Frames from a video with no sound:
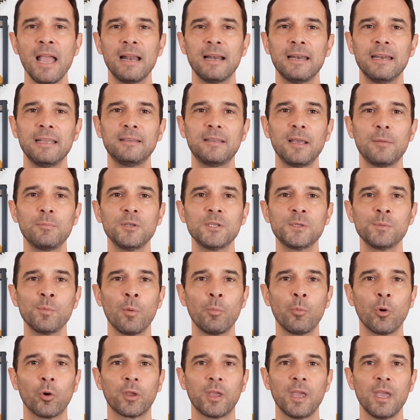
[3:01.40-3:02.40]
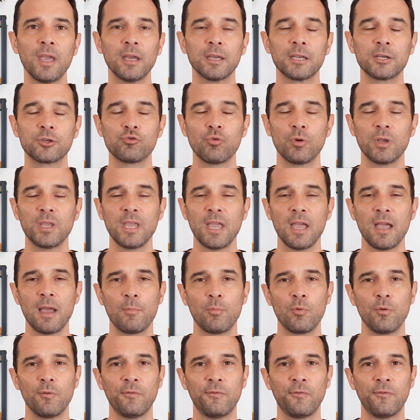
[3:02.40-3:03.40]
l'établissement bancaire est
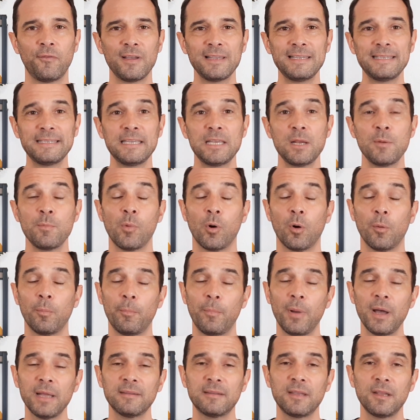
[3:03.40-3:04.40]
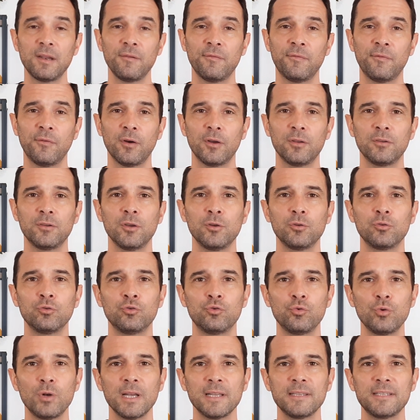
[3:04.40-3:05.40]
joignable facilement par téléphone
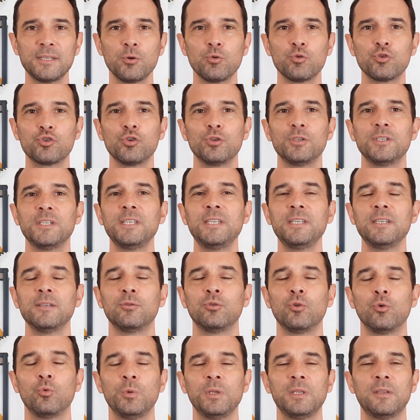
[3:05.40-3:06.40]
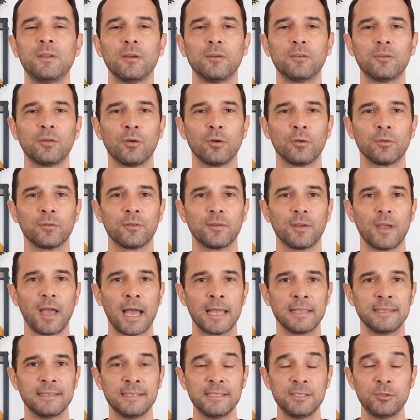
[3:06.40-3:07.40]
du lundi au jeudi de 8h30
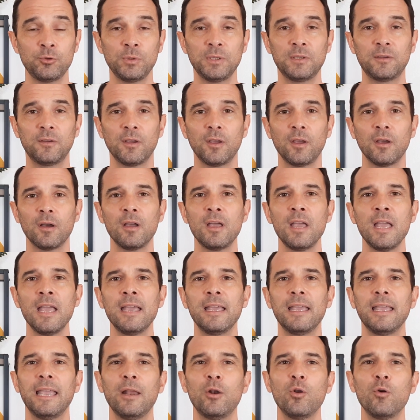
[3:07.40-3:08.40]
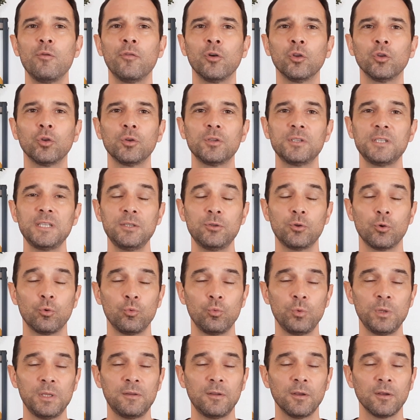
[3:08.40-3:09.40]
à 18h et le vendredi de
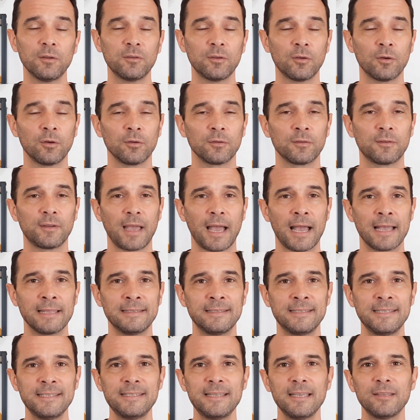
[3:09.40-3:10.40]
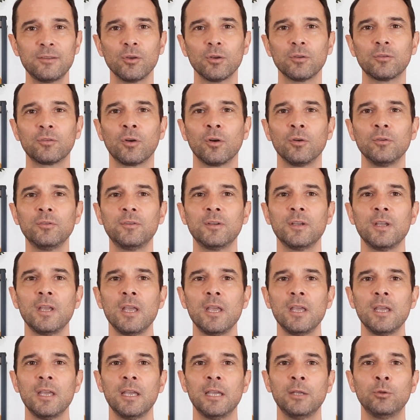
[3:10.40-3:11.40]
8h30 à 17h30.
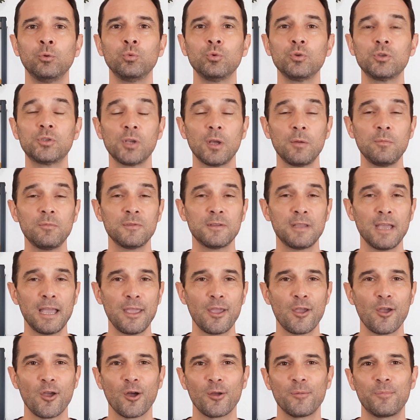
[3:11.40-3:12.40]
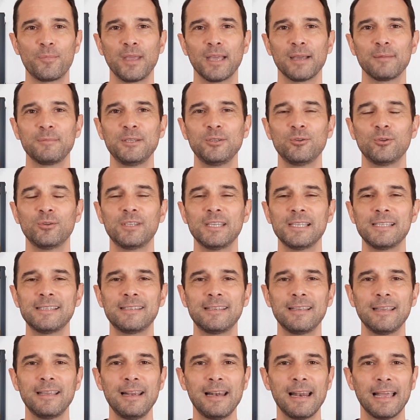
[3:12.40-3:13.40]
Et nous nous sommes d'ailleurs permis de
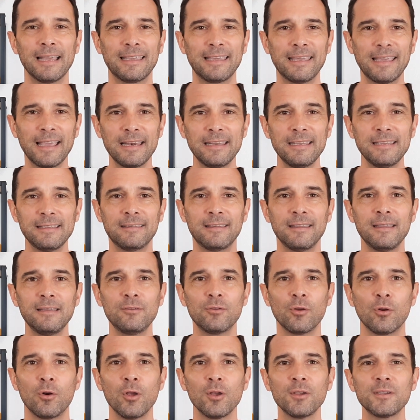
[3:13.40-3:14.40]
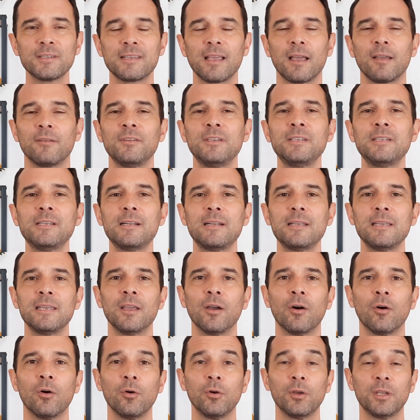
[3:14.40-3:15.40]
tester la qualité de leur service
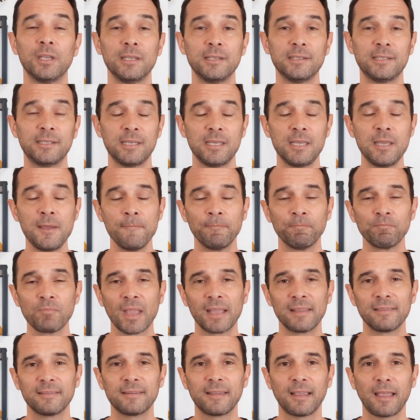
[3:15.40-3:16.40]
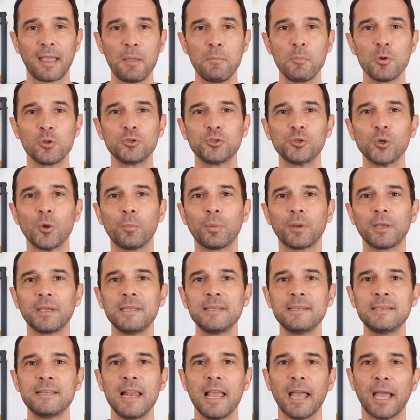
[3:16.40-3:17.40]
client. Et ici, Très bonne
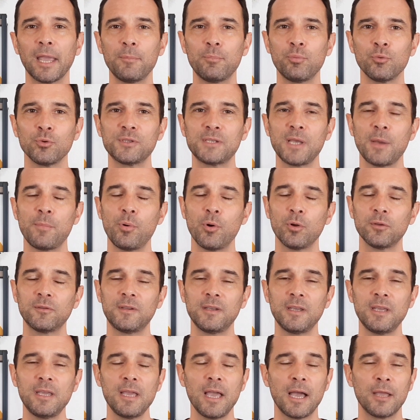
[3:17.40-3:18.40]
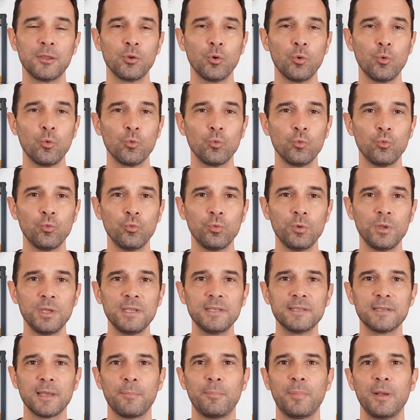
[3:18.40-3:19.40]
surprise, les réponses apportées à nos
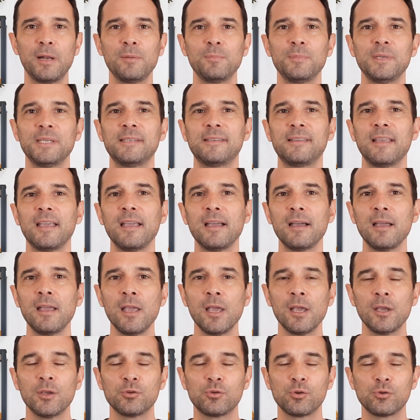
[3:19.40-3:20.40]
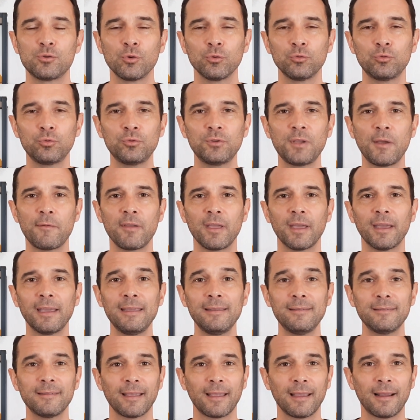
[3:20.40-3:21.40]
huit appels mystères se sont toutes
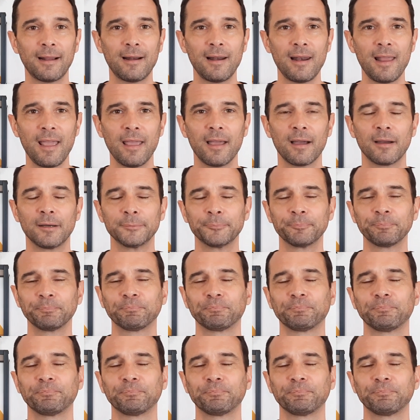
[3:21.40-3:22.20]
avérées très claires.